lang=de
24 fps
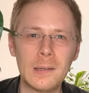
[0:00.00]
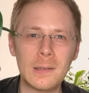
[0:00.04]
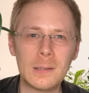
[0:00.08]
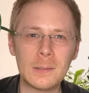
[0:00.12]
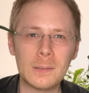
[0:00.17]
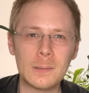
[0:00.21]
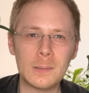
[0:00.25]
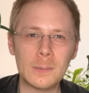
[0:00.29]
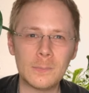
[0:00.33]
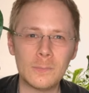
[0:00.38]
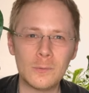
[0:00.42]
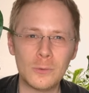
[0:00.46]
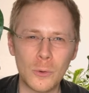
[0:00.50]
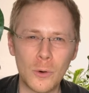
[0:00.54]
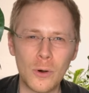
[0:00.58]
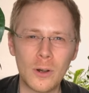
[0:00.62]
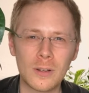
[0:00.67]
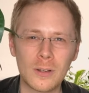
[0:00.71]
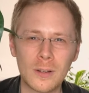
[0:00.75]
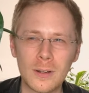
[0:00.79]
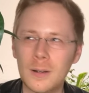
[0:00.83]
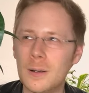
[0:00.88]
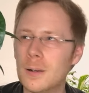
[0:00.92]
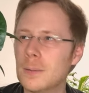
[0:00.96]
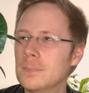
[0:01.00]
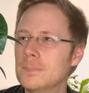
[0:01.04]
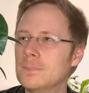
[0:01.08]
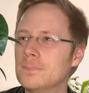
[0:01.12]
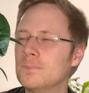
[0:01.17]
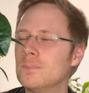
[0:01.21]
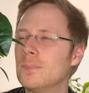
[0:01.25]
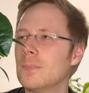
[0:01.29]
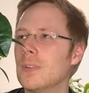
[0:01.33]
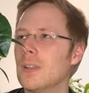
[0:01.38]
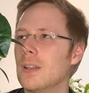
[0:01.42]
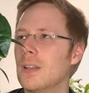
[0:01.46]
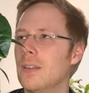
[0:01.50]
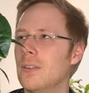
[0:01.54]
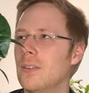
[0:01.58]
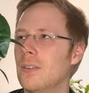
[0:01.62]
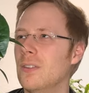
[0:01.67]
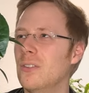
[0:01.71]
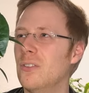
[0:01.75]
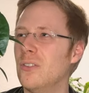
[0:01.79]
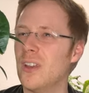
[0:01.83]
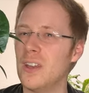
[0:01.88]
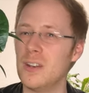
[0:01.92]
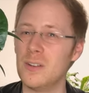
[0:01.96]
ähm, Dorn haben es
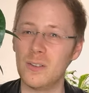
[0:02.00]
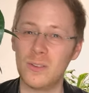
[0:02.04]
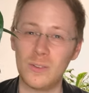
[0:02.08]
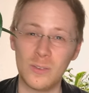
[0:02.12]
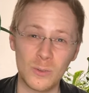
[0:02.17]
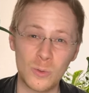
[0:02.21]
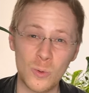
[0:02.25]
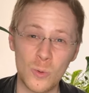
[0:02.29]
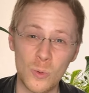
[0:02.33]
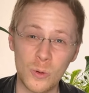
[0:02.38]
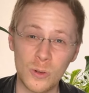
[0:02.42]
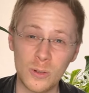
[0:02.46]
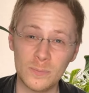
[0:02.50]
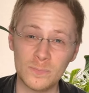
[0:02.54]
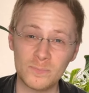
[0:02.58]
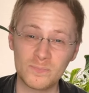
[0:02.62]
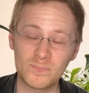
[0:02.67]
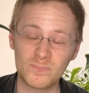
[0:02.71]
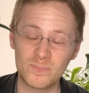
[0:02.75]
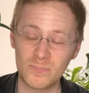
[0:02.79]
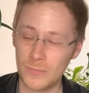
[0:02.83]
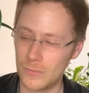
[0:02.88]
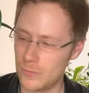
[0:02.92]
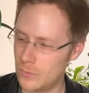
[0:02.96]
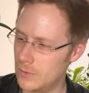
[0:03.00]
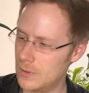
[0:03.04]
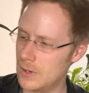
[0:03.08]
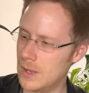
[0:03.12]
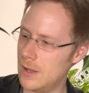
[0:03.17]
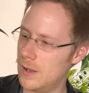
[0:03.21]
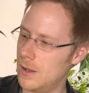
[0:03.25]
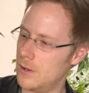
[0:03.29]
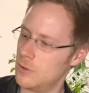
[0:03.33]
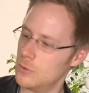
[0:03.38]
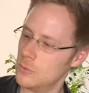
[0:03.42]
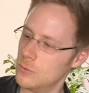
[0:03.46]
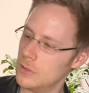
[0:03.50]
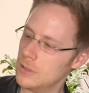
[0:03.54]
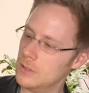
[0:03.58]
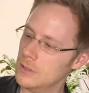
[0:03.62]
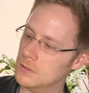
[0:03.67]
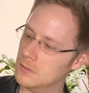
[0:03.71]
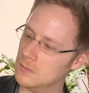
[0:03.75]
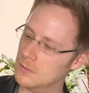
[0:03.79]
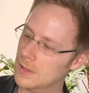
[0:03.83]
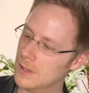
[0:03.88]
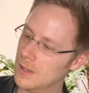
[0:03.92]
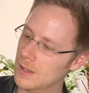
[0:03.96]
ist eine Zitrone. Von daher,
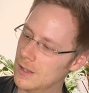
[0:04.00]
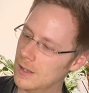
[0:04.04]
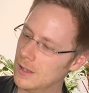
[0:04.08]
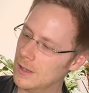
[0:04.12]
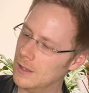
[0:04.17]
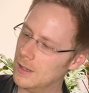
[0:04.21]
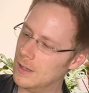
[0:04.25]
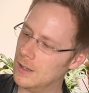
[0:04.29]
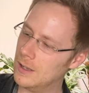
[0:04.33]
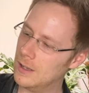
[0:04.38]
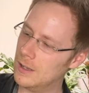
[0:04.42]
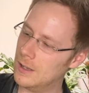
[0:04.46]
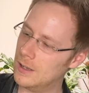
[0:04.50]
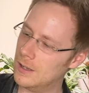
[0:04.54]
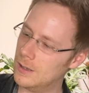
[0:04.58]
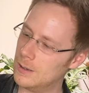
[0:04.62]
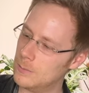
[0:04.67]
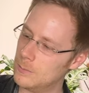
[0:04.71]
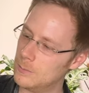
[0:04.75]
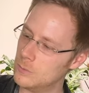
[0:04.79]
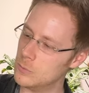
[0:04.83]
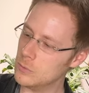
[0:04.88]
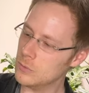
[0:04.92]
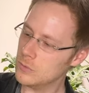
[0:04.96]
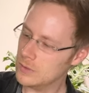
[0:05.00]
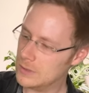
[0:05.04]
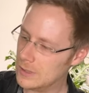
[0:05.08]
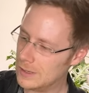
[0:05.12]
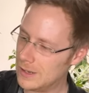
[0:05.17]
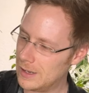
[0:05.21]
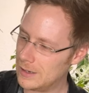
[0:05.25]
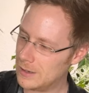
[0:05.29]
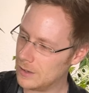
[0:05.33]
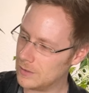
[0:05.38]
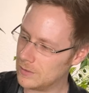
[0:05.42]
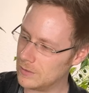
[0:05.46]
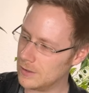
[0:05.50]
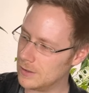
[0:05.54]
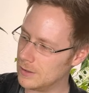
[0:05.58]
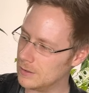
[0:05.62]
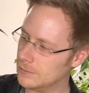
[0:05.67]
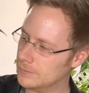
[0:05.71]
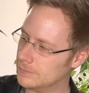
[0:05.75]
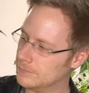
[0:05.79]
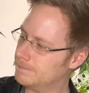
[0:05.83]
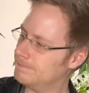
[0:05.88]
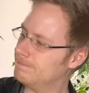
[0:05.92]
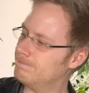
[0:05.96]
Schnucki, muss ich dir leider
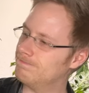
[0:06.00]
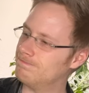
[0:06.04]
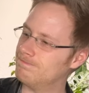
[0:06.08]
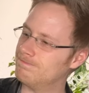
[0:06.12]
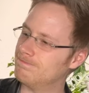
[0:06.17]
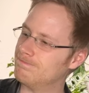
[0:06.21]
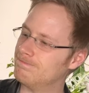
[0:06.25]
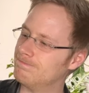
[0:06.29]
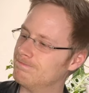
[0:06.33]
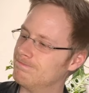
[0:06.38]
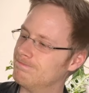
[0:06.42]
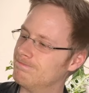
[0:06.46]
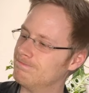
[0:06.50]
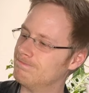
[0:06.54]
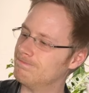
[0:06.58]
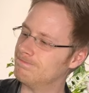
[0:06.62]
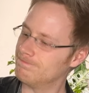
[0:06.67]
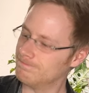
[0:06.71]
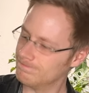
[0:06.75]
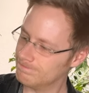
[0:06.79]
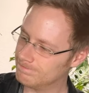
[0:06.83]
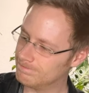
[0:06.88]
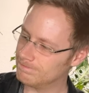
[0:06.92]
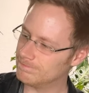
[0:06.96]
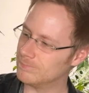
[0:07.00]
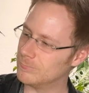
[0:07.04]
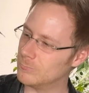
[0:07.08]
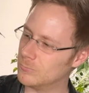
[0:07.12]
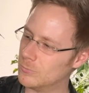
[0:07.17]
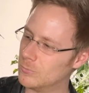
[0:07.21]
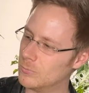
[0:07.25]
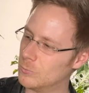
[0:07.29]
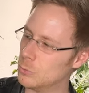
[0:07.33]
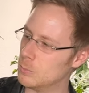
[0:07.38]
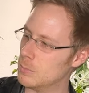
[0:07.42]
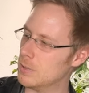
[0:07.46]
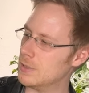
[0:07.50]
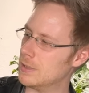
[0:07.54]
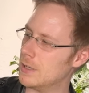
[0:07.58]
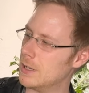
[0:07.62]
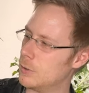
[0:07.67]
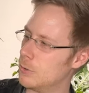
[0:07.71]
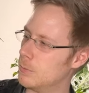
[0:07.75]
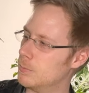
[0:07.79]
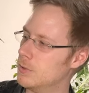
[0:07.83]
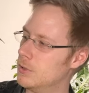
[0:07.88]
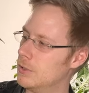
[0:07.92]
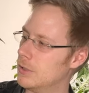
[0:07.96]
sagen, du bist
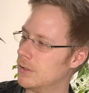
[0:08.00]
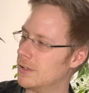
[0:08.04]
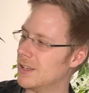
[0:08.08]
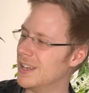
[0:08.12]
adoptiert.